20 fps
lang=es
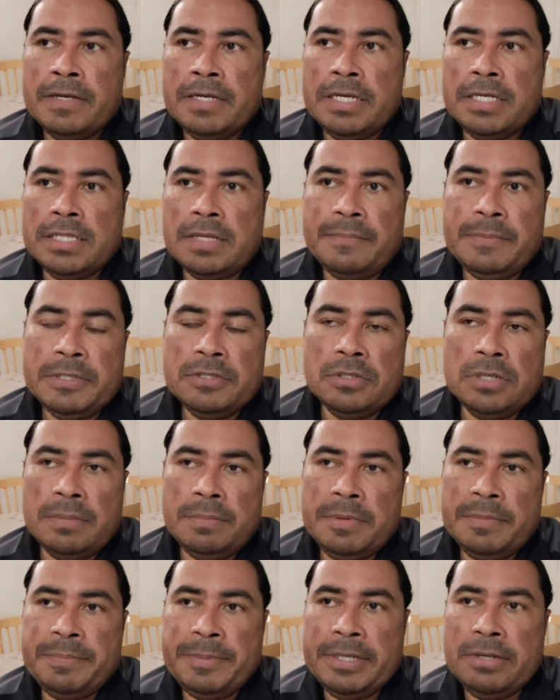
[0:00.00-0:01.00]
Esta persona
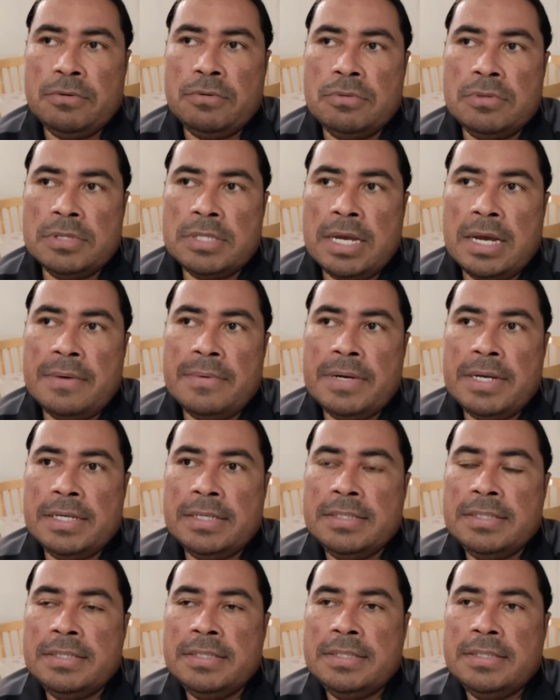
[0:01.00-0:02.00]
me
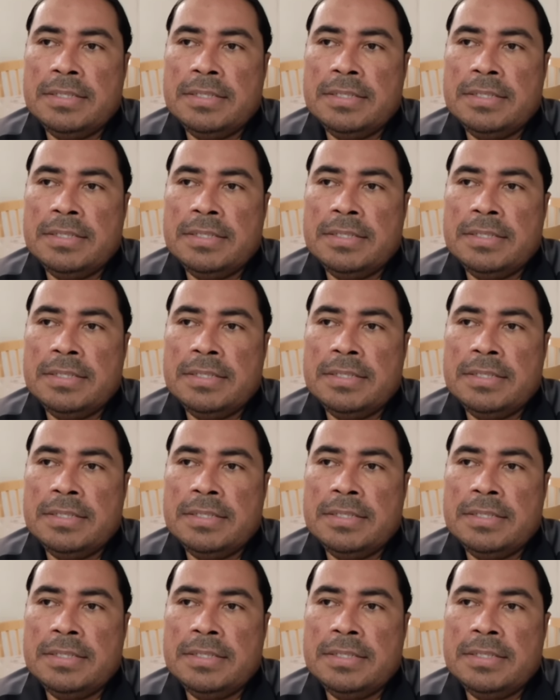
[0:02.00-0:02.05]
preguntaba